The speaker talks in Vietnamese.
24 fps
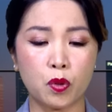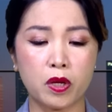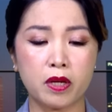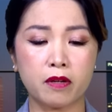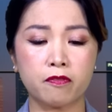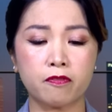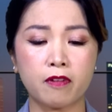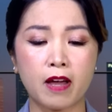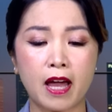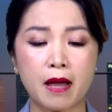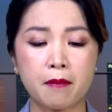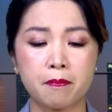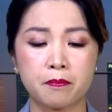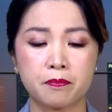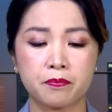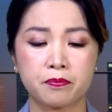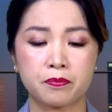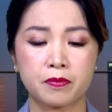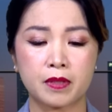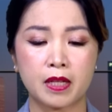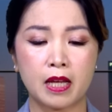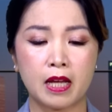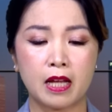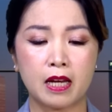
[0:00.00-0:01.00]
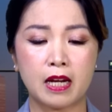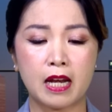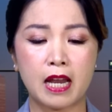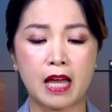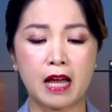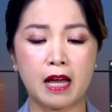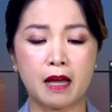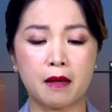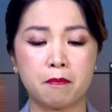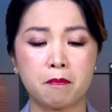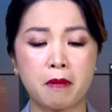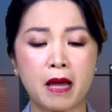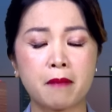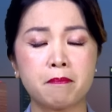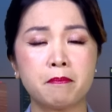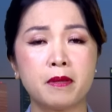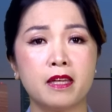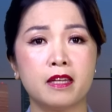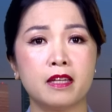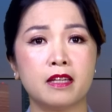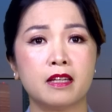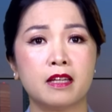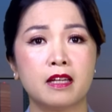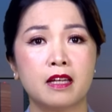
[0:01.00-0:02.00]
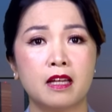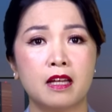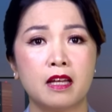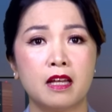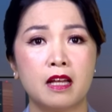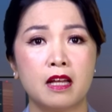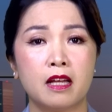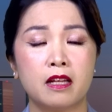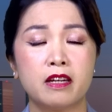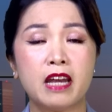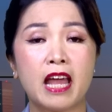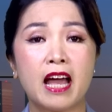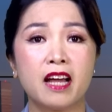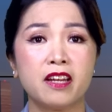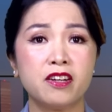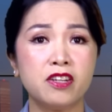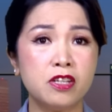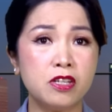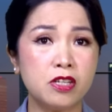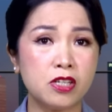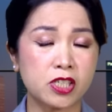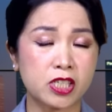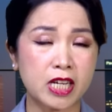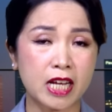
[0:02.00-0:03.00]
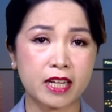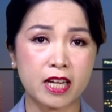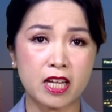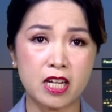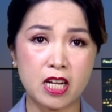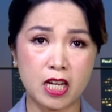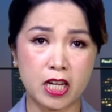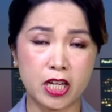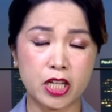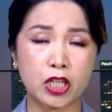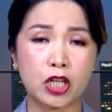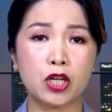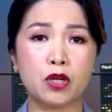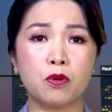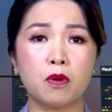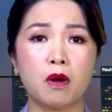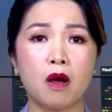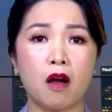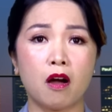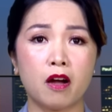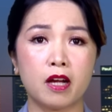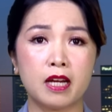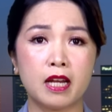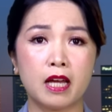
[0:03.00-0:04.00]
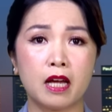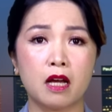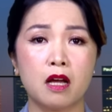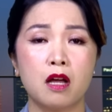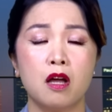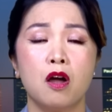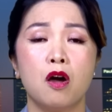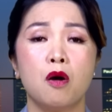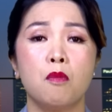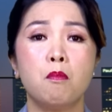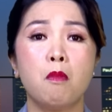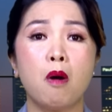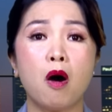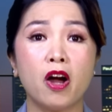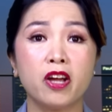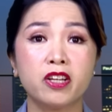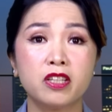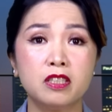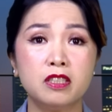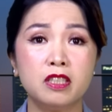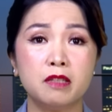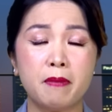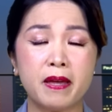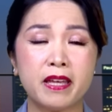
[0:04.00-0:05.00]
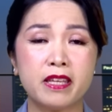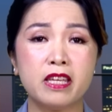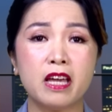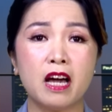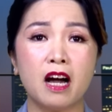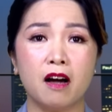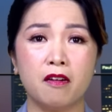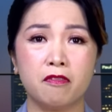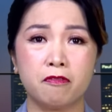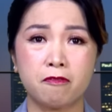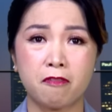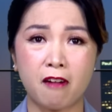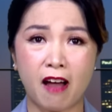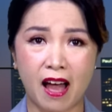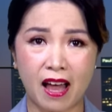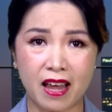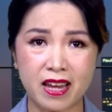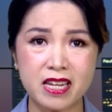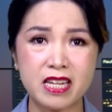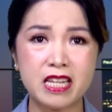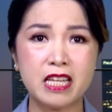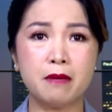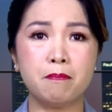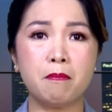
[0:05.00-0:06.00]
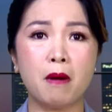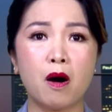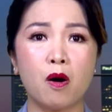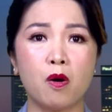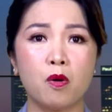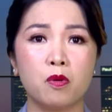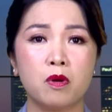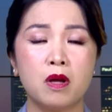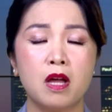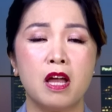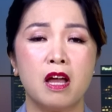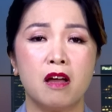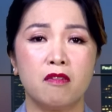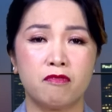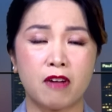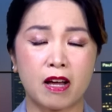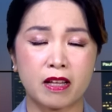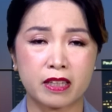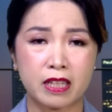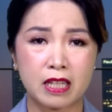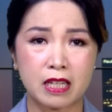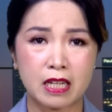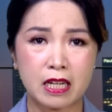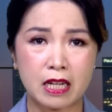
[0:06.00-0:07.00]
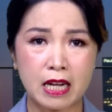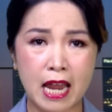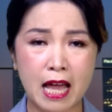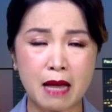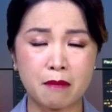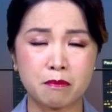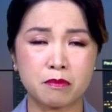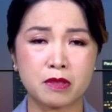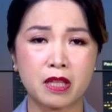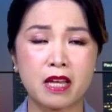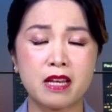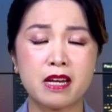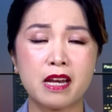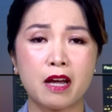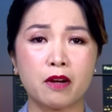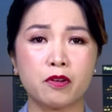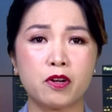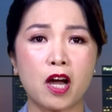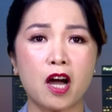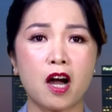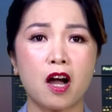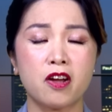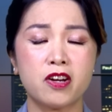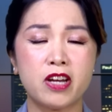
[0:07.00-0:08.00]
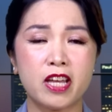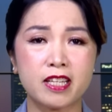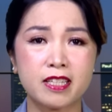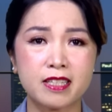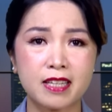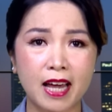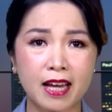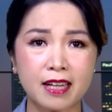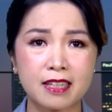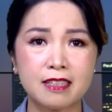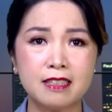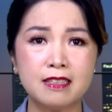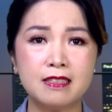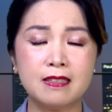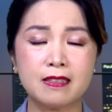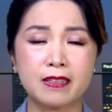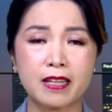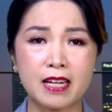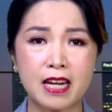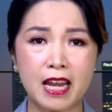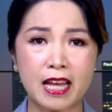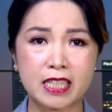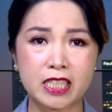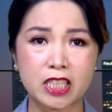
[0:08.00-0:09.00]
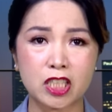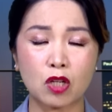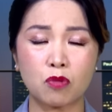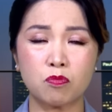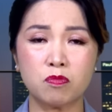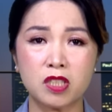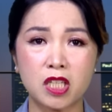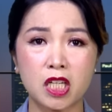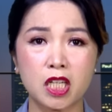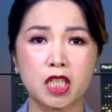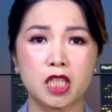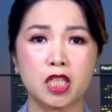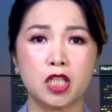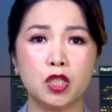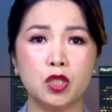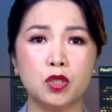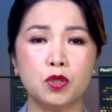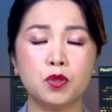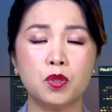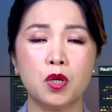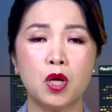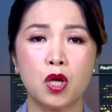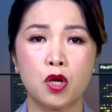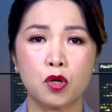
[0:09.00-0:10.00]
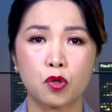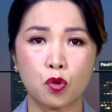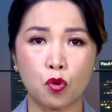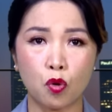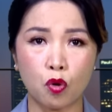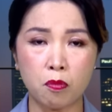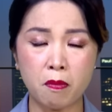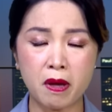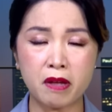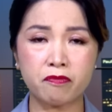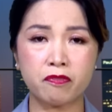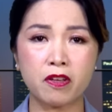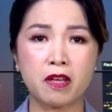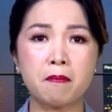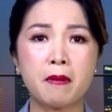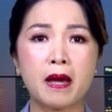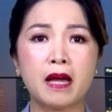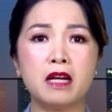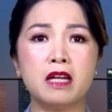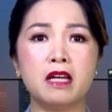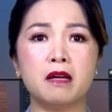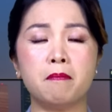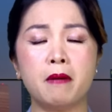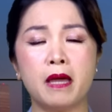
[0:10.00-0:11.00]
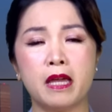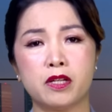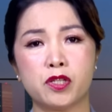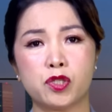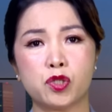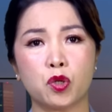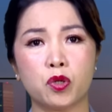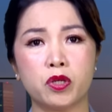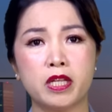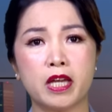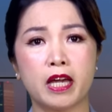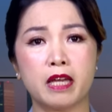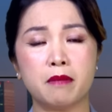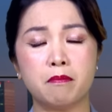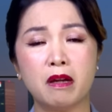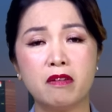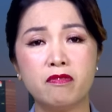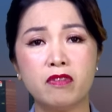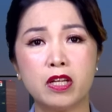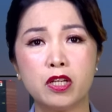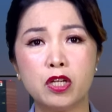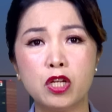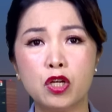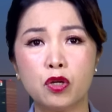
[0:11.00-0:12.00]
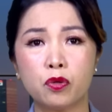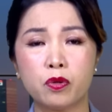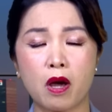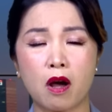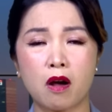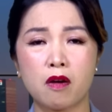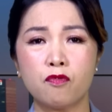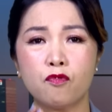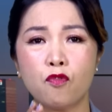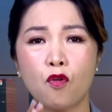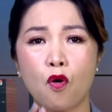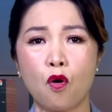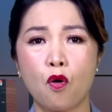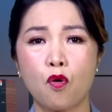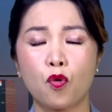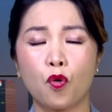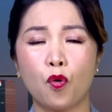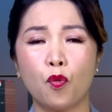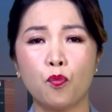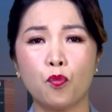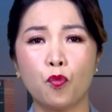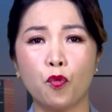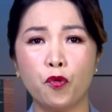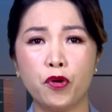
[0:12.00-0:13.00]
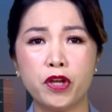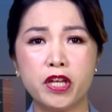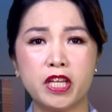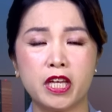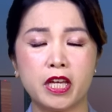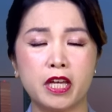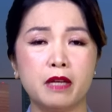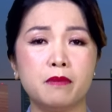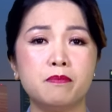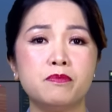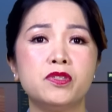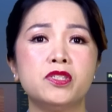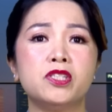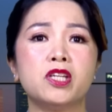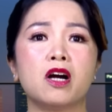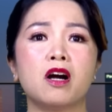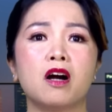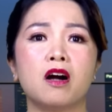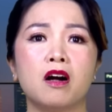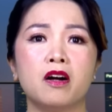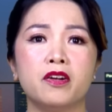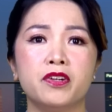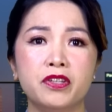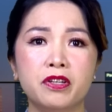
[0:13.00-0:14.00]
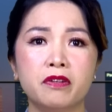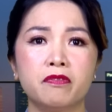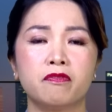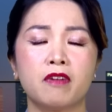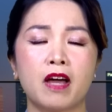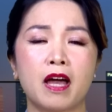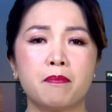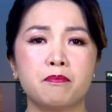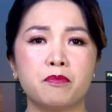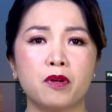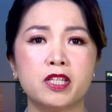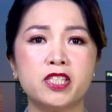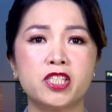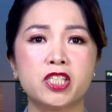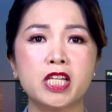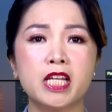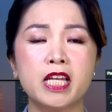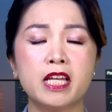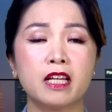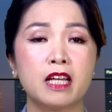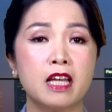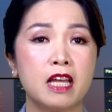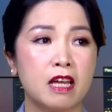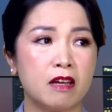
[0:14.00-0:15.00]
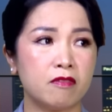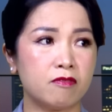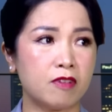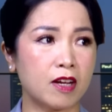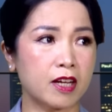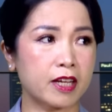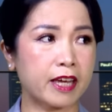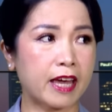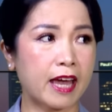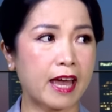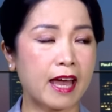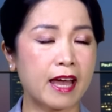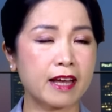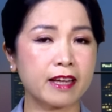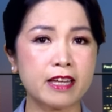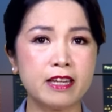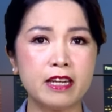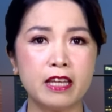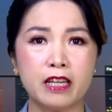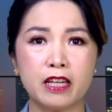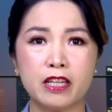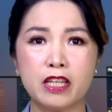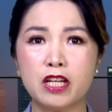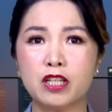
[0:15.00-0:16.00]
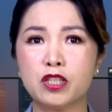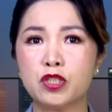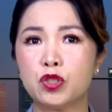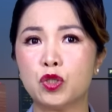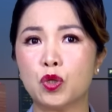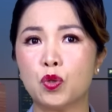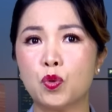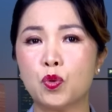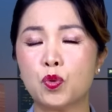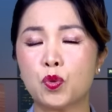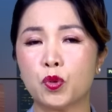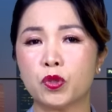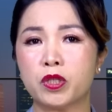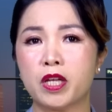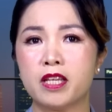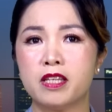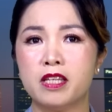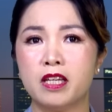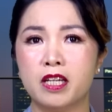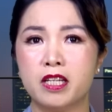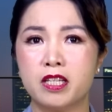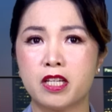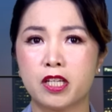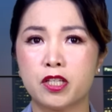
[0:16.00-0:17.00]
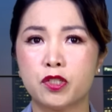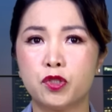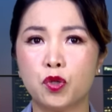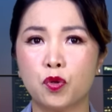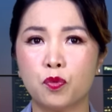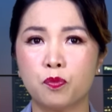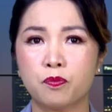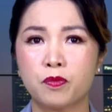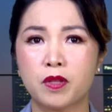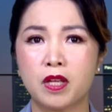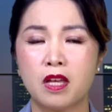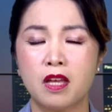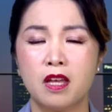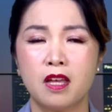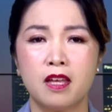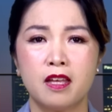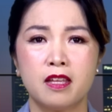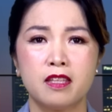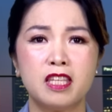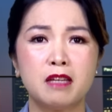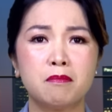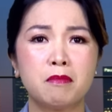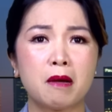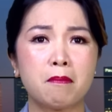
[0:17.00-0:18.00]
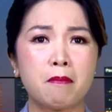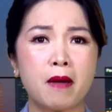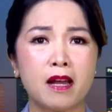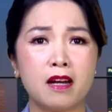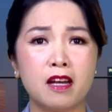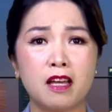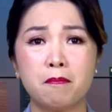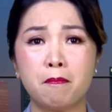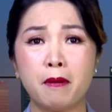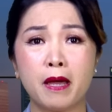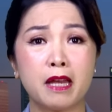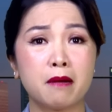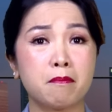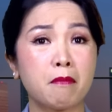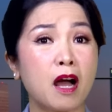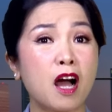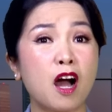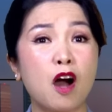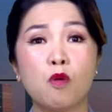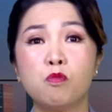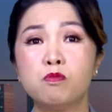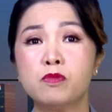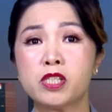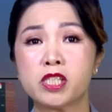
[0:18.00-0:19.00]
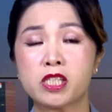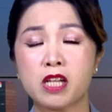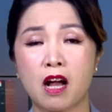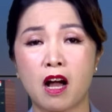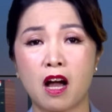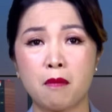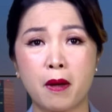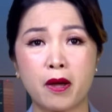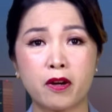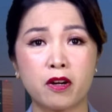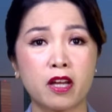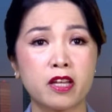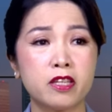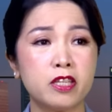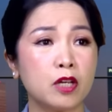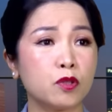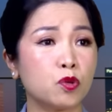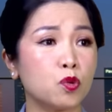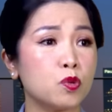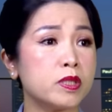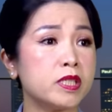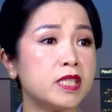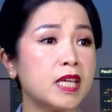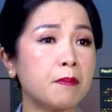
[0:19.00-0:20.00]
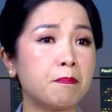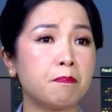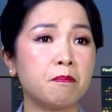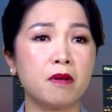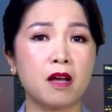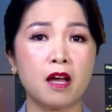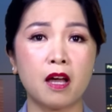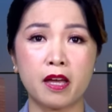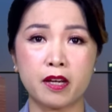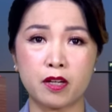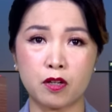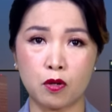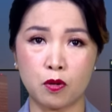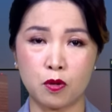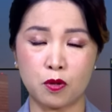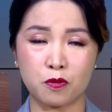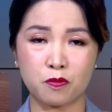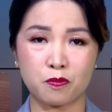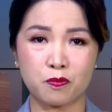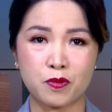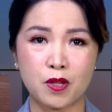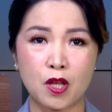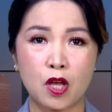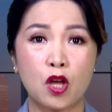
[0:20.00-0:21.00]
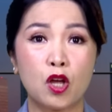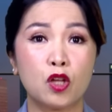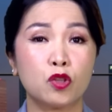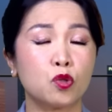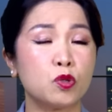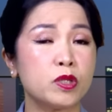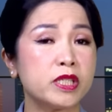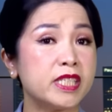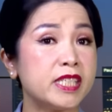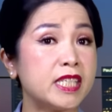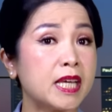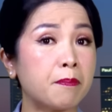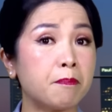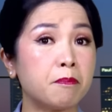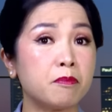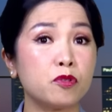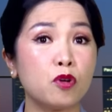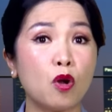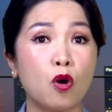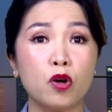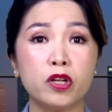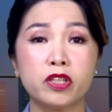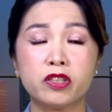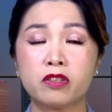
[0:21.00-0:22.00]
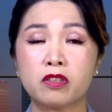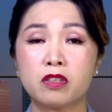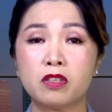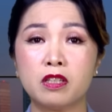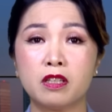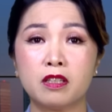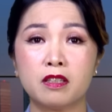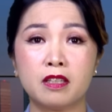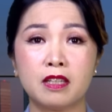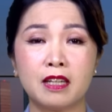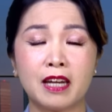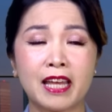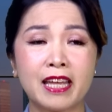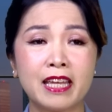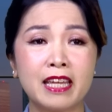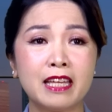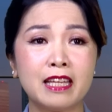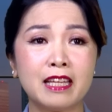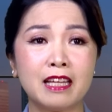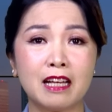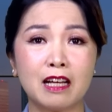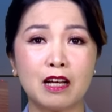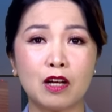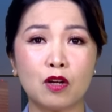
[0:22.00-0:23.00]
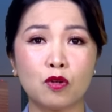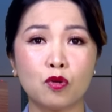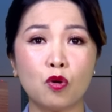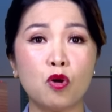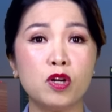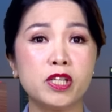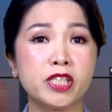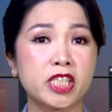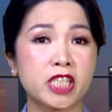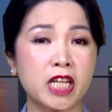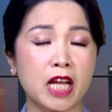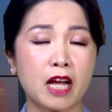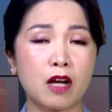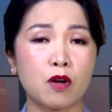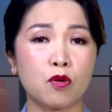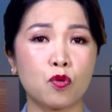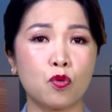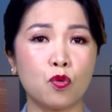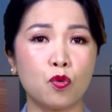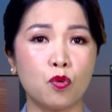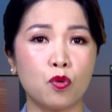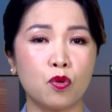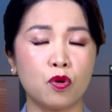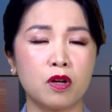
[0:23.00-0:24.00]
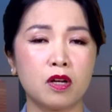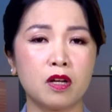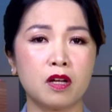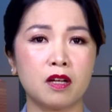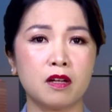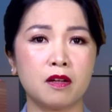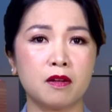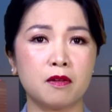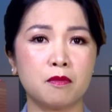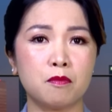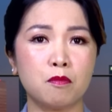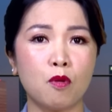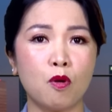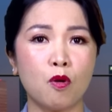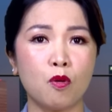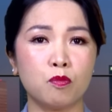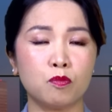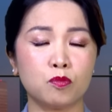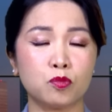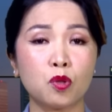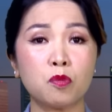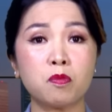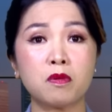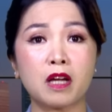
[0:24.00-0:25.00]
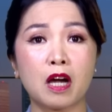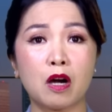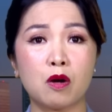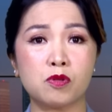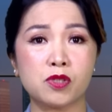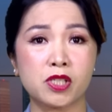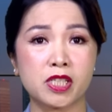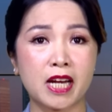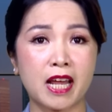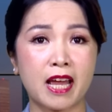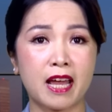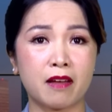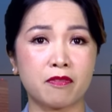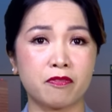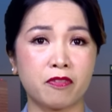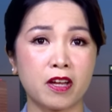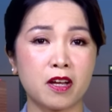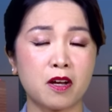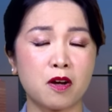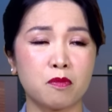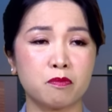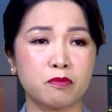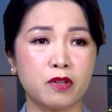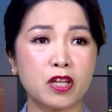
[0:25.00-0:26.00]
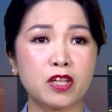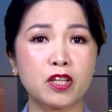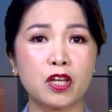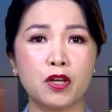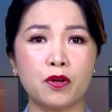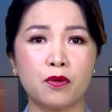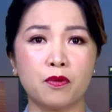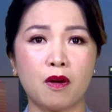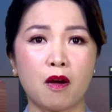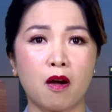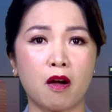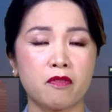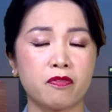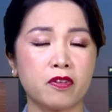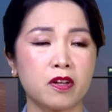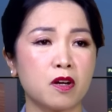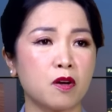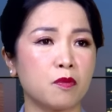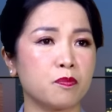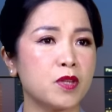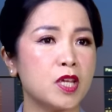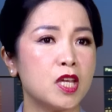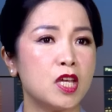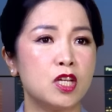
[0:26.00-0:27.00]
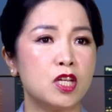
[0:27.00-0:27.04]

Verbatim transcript: tuyển Pháp là Pape đã đưa ra cái lời kêu gọi là mọi người bây giờ phải đi bầu và làm thế nào đó để ngăn ngừa cái làn sóng cực hữu của bên phía bà Le Pen trỗi dậy bởi vì điều đó vô cùng nguy hiểm cho nước Pháp nói riêng và cả cái nền dân chủ của thế giới nói chung. Nhưng mà bà Le Pen bà không sợ, bà nói giờ tôi chấp hết luôn. Tôi chấp đội ờ, lấy ờ, ngôi sao của ờ, môn túc cầu ra phải không để kêu gọi phải không?